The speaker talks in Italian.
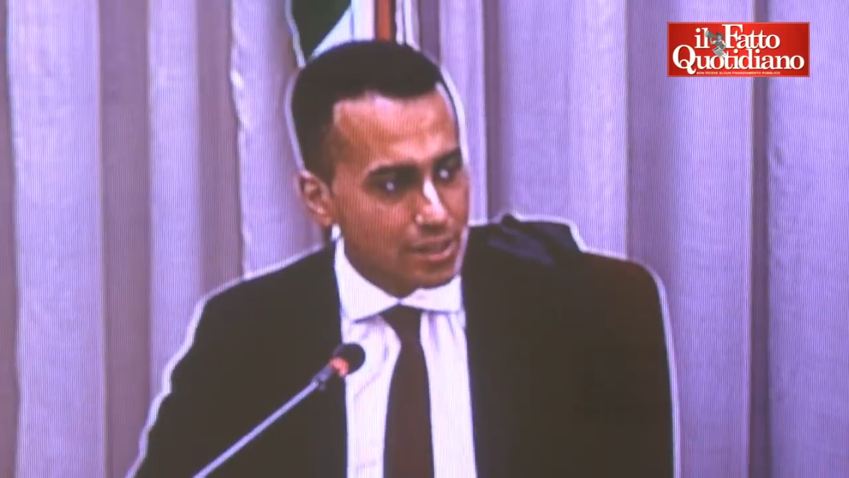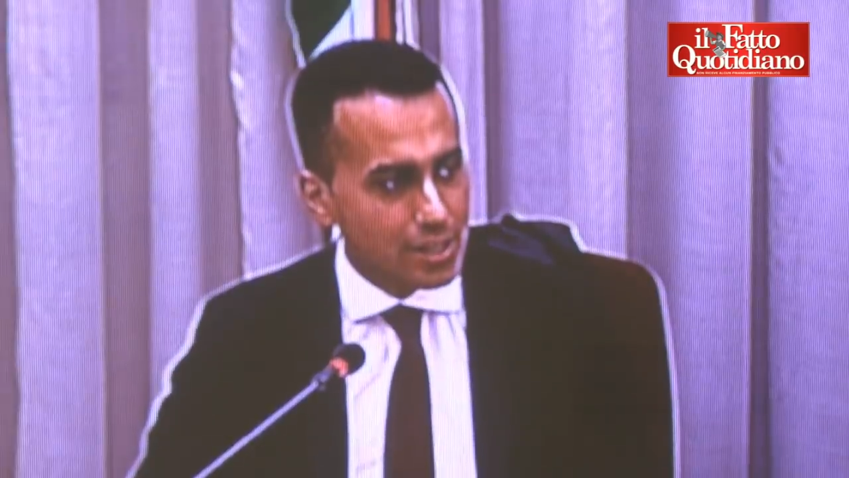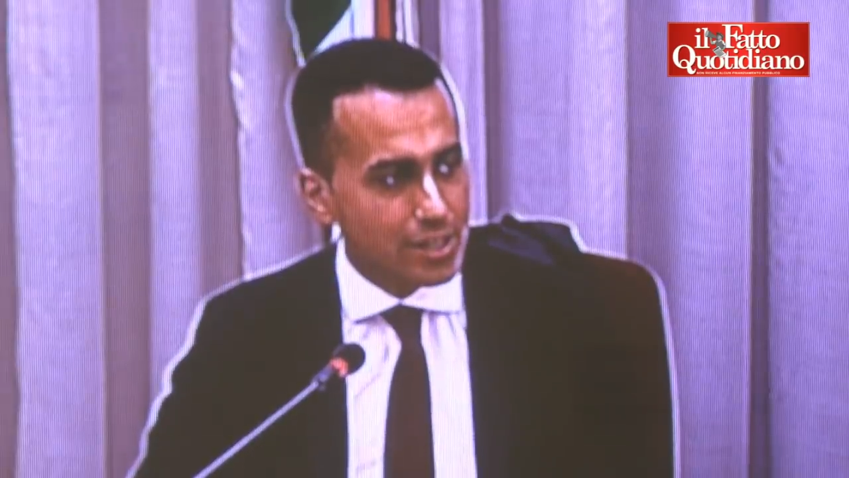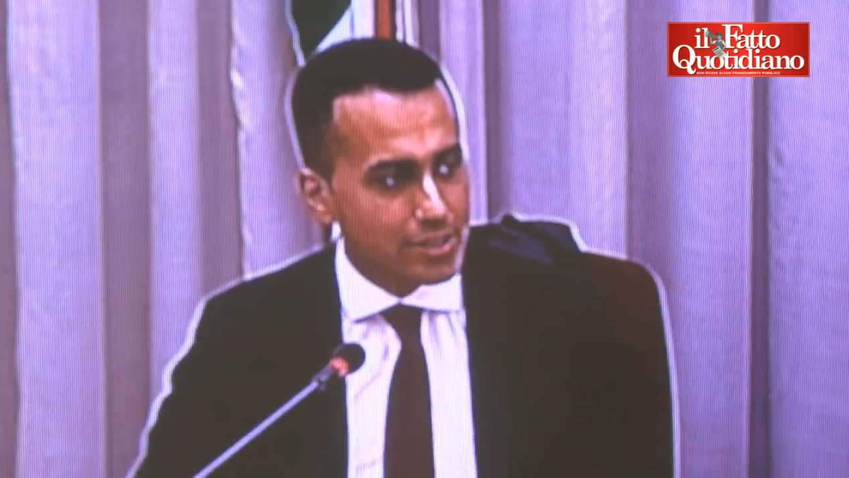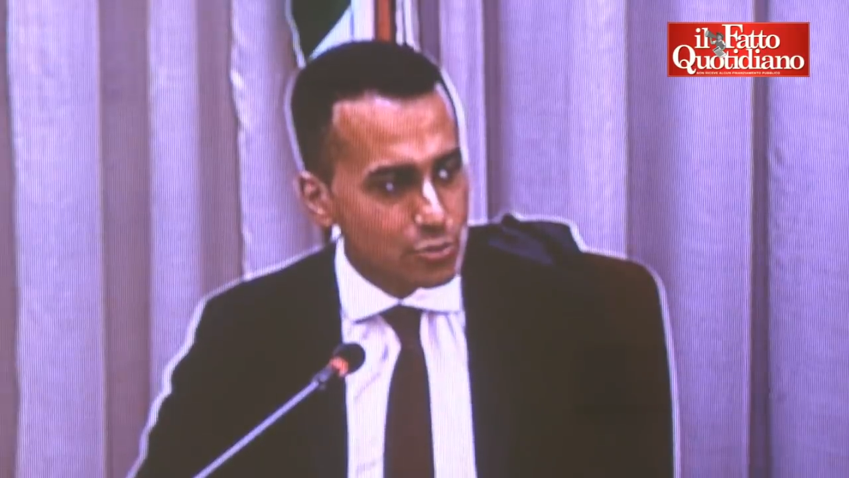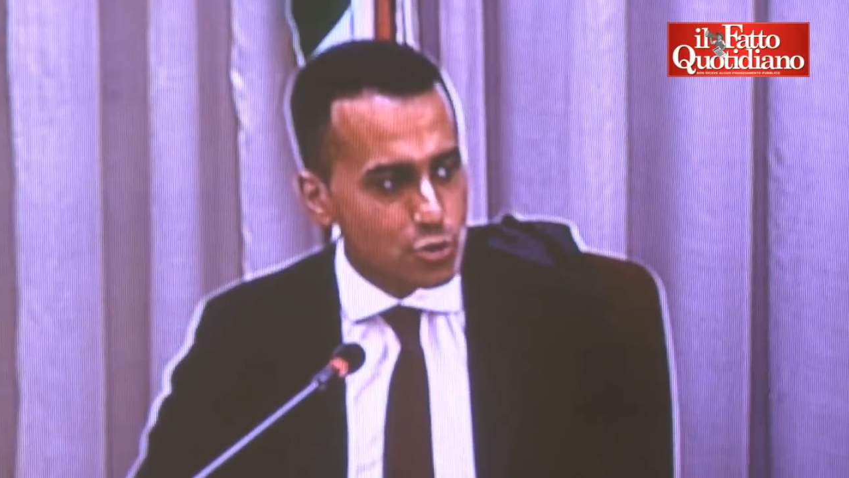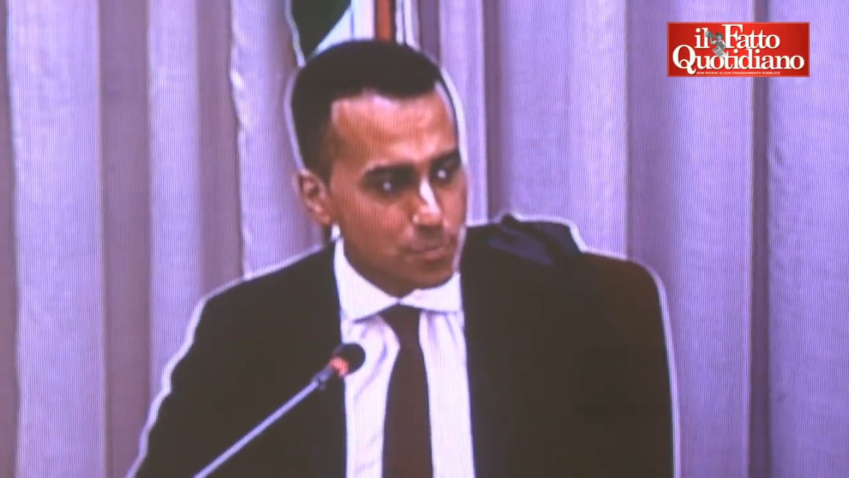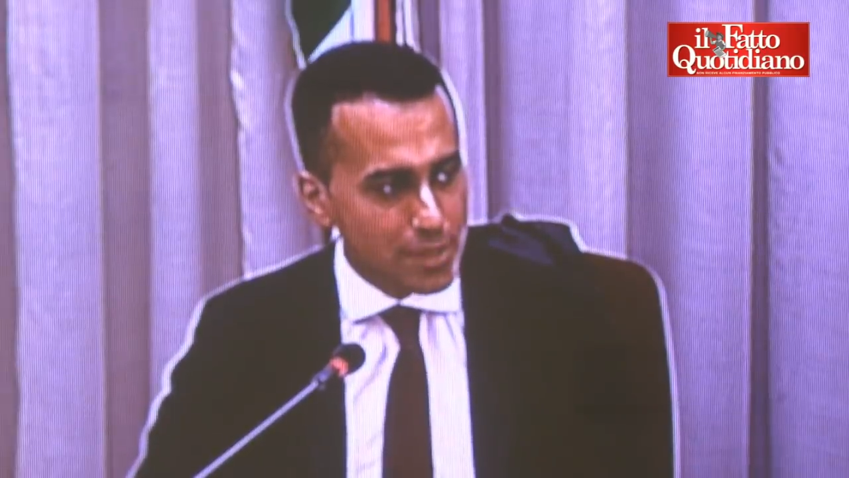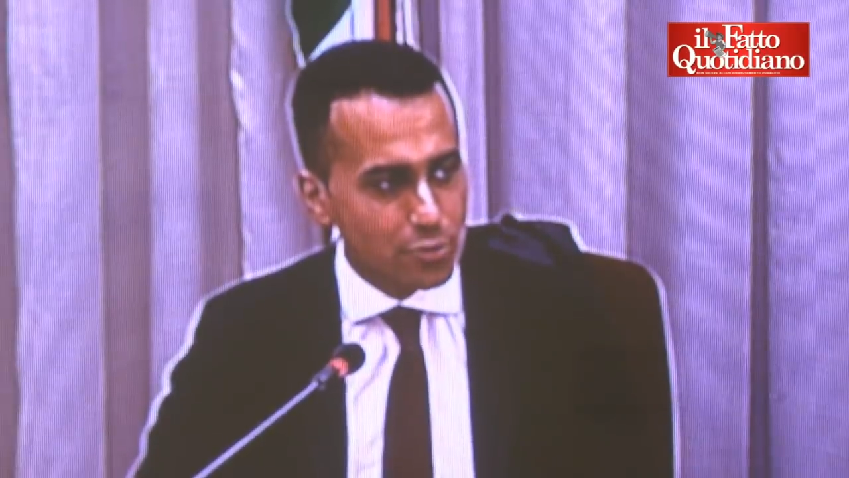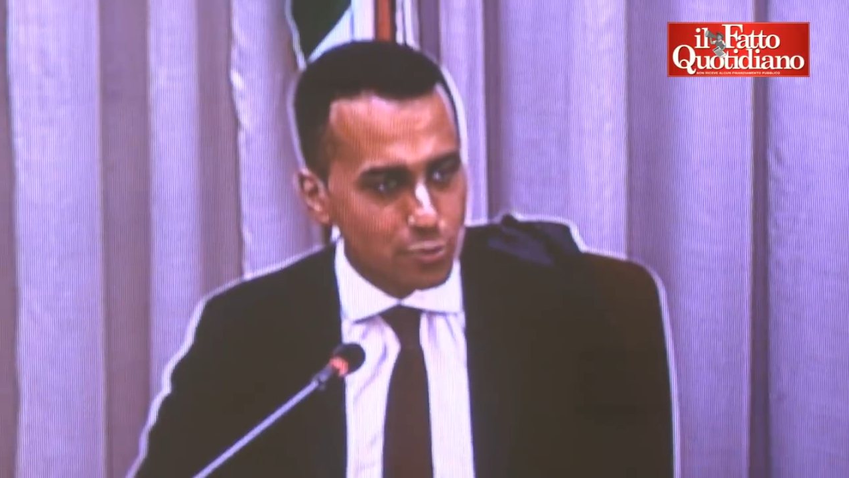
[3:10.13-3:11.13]
Eh, io
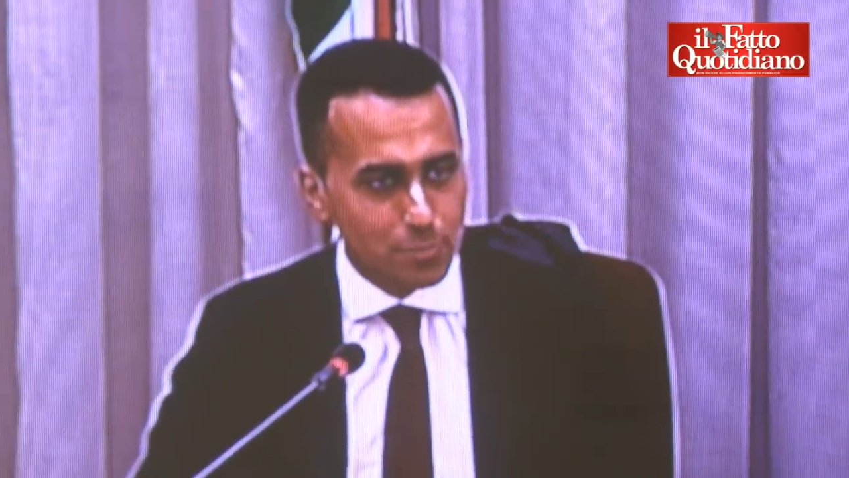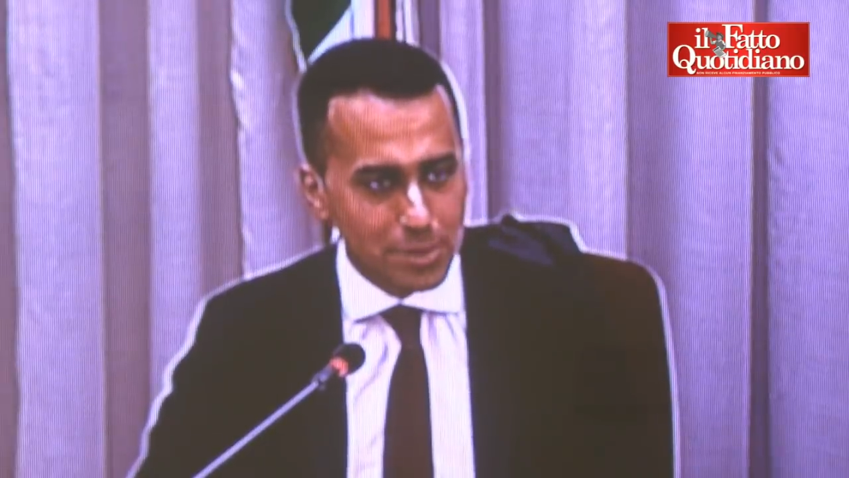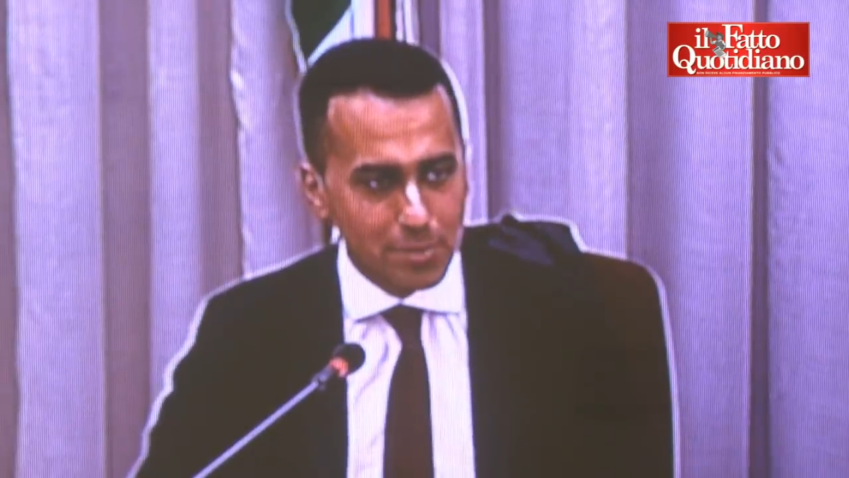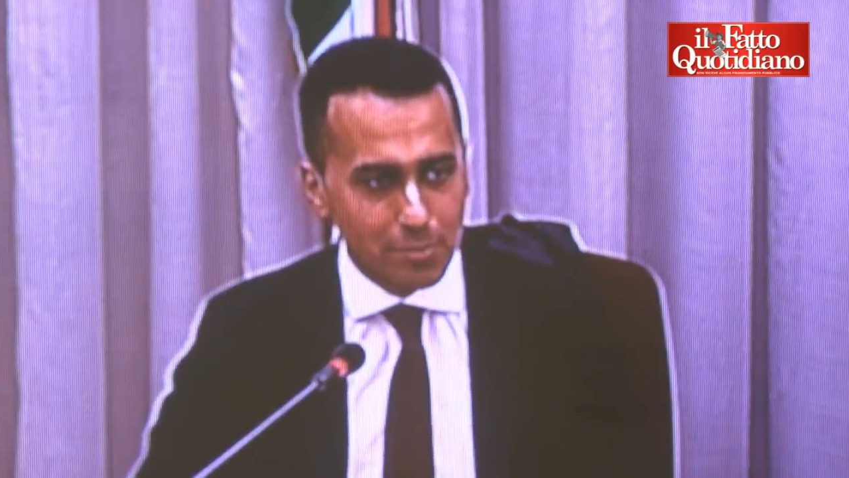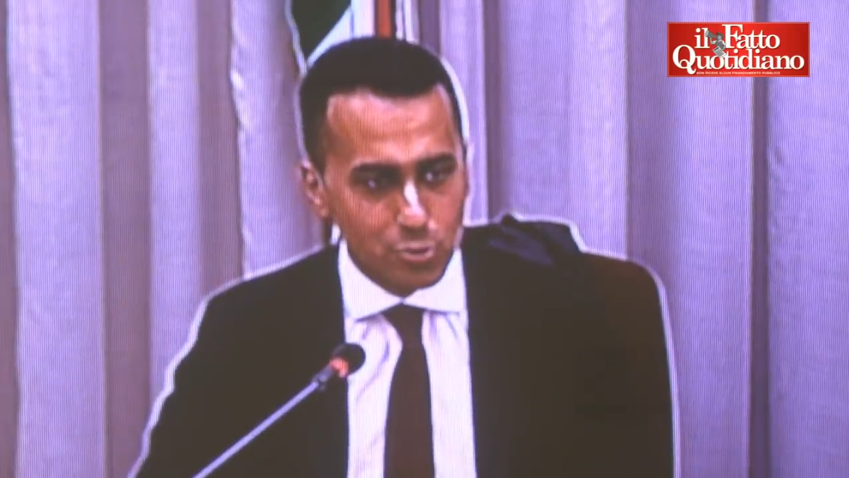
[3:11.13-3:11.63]
spero il prima